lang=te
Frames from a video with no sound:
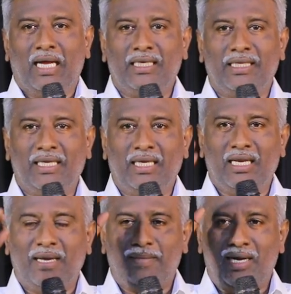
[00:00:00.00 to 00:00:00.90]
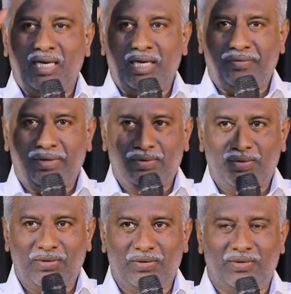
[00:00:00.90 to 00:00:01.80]
అందుకే నా మాట
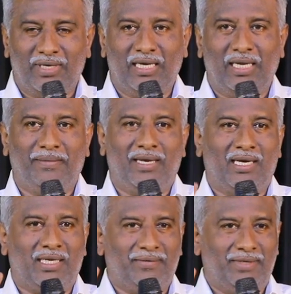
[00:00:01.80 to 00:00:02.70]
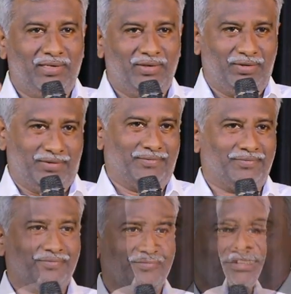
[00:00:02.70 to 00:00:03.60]
విను నా మాట విను
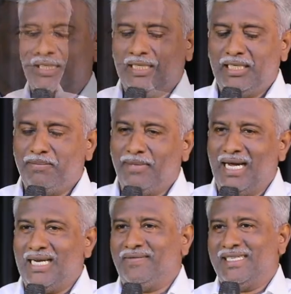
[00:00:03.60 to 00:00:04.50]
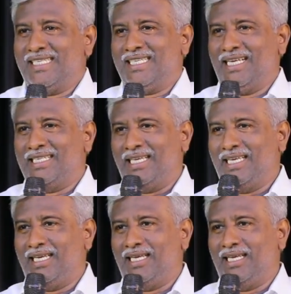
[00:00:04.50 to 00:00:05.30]
ఈ మానవ జాతి